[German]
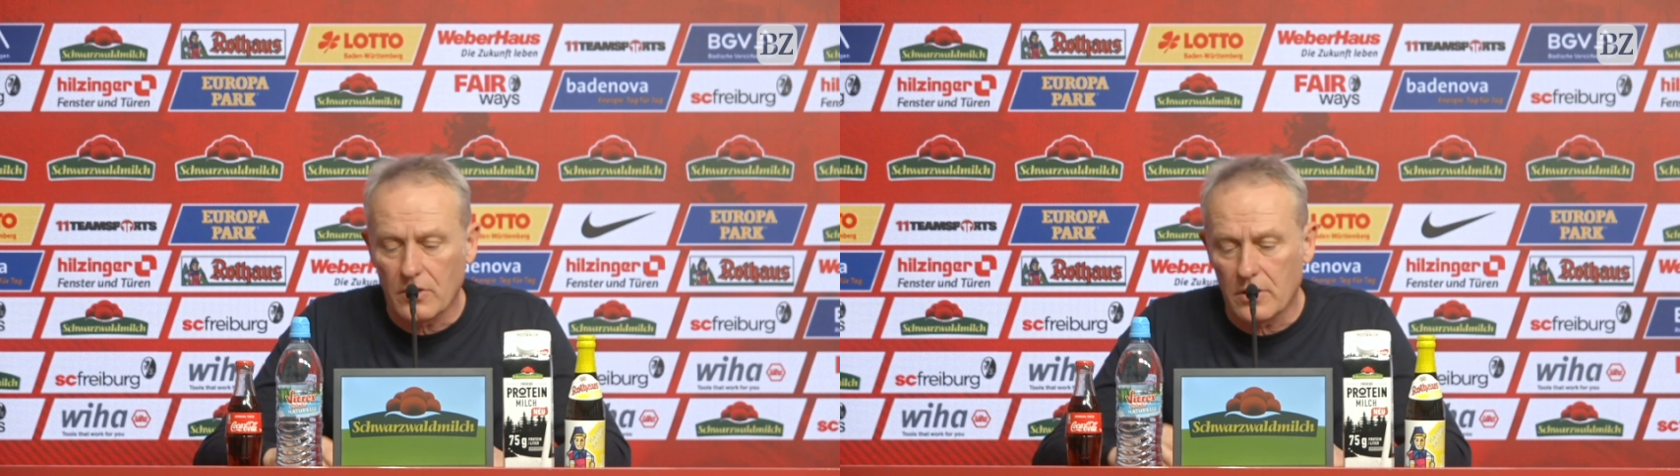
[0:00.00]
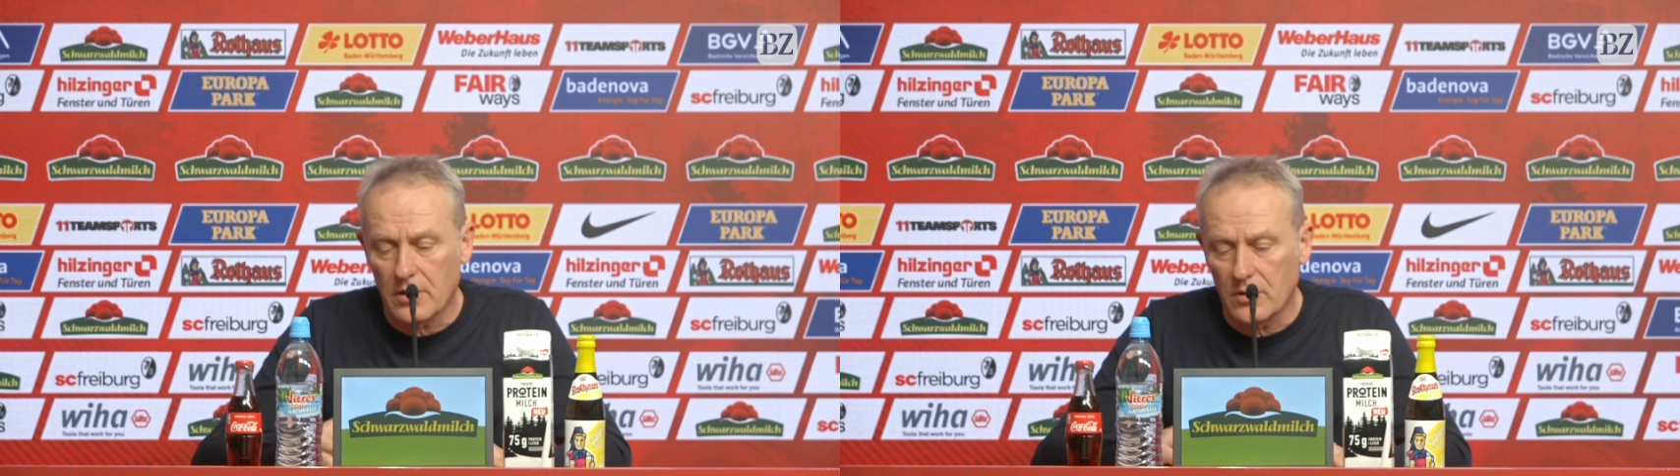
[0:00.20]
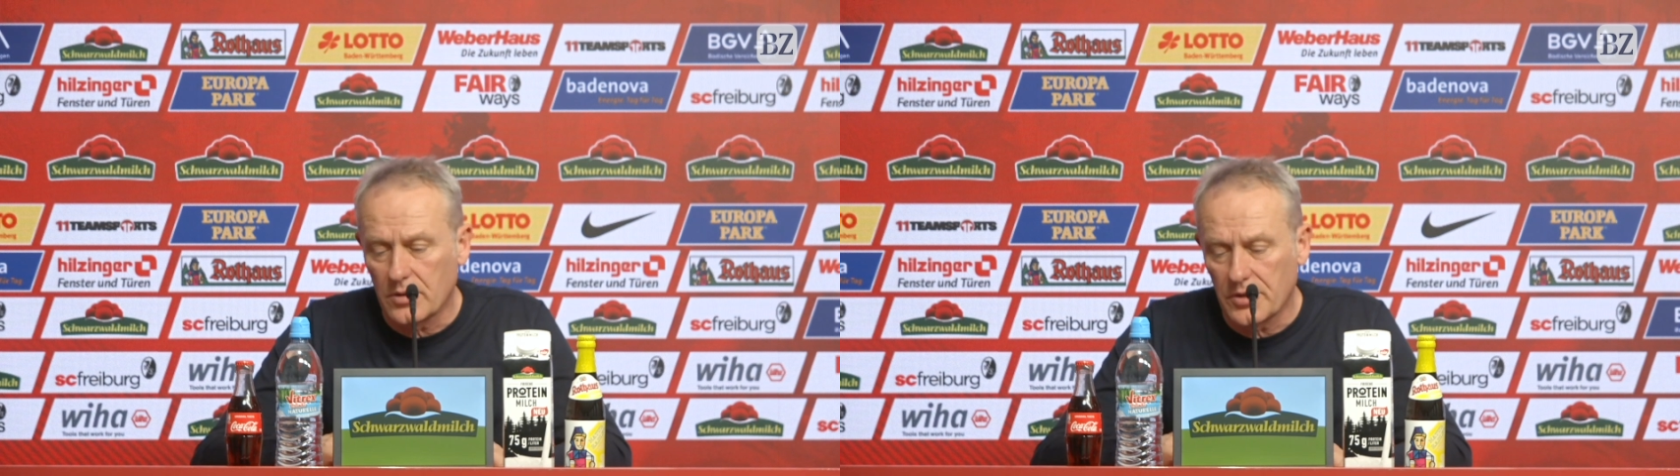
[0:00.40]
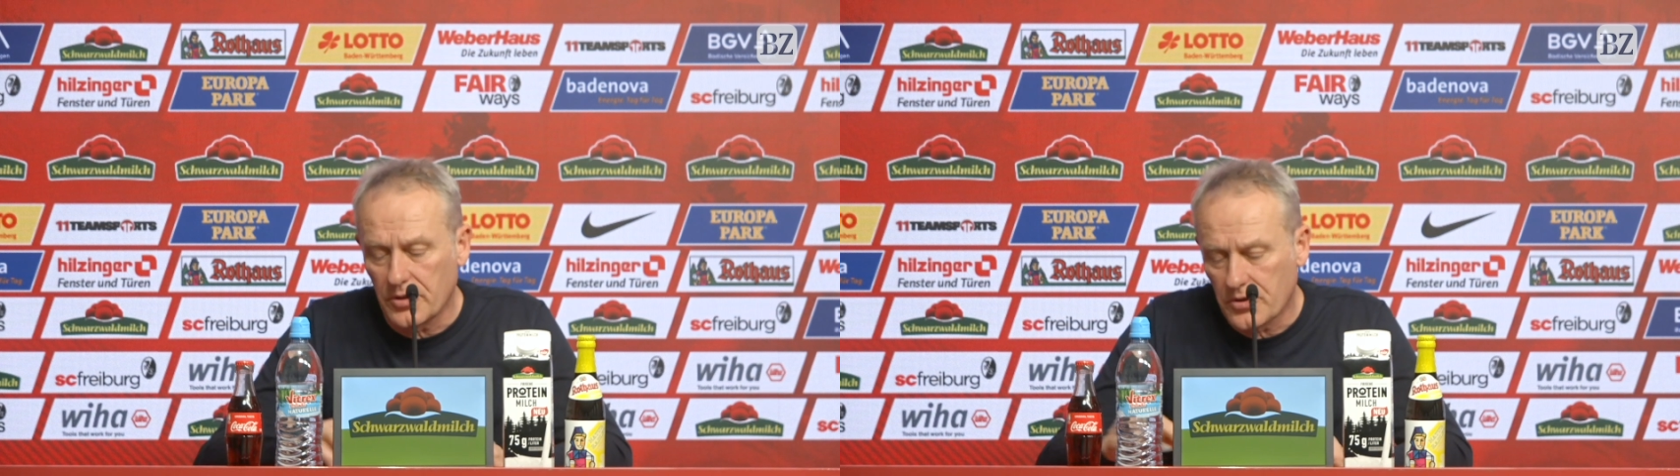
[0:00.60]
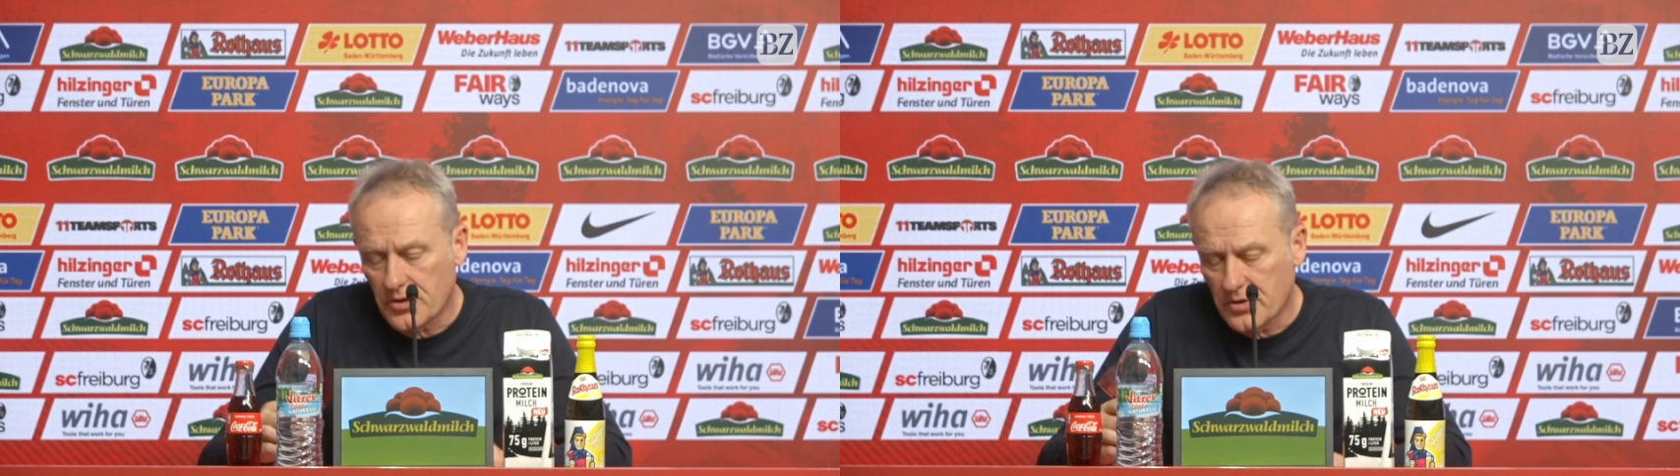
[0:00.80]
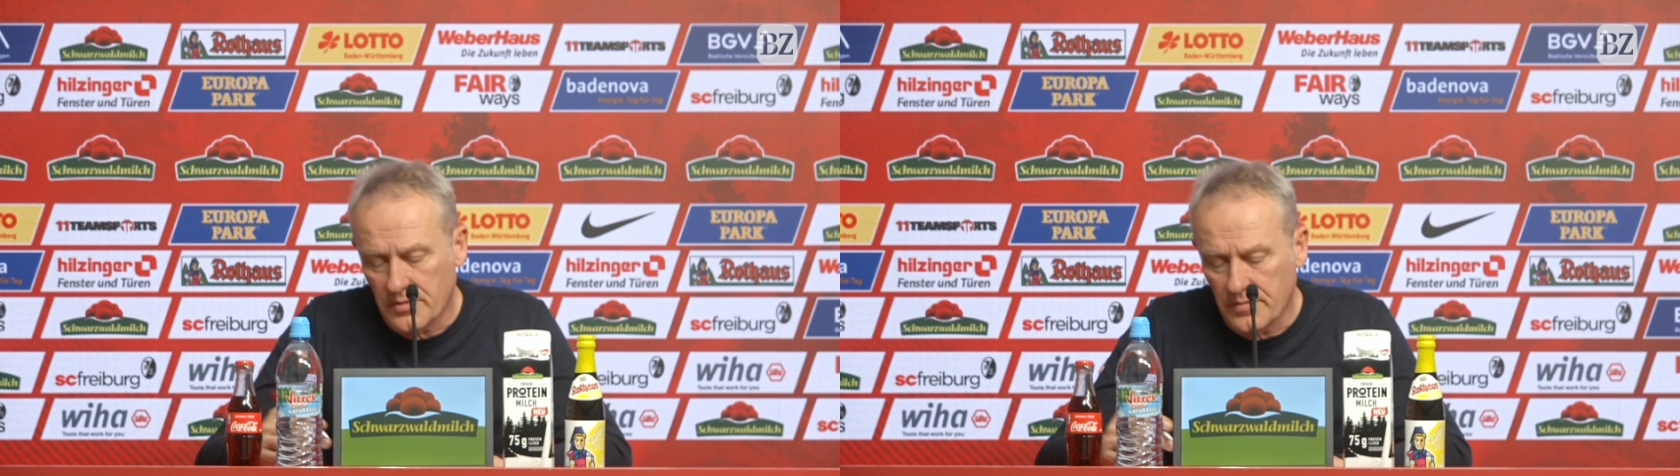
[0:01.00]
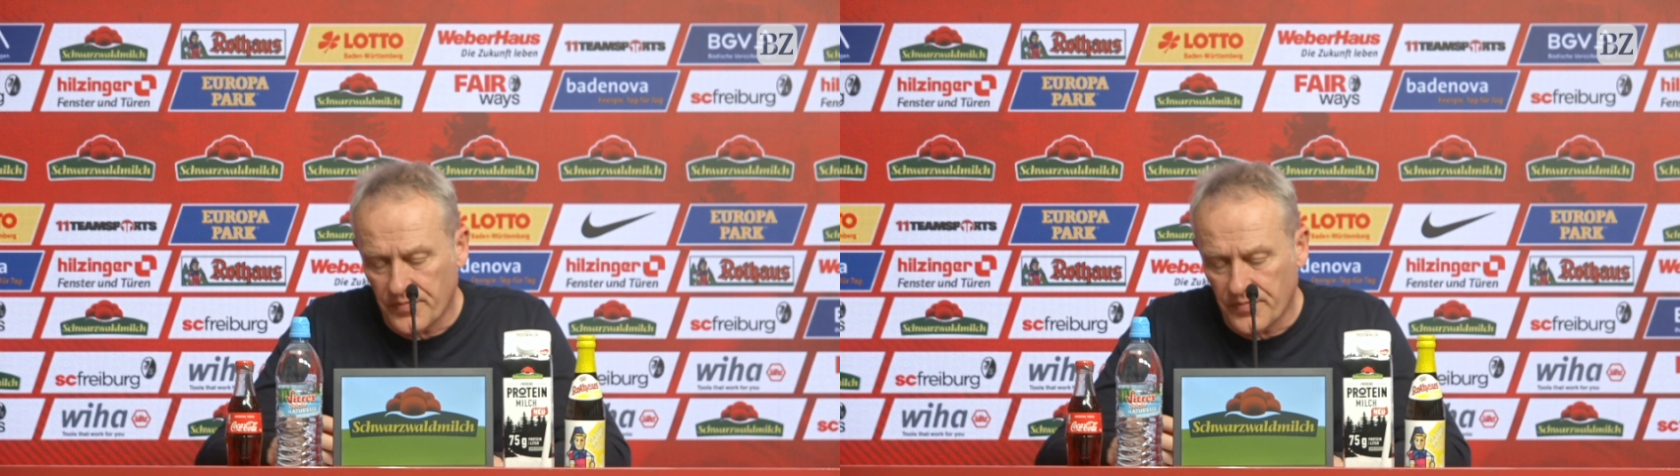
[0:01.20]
Äh, und es ist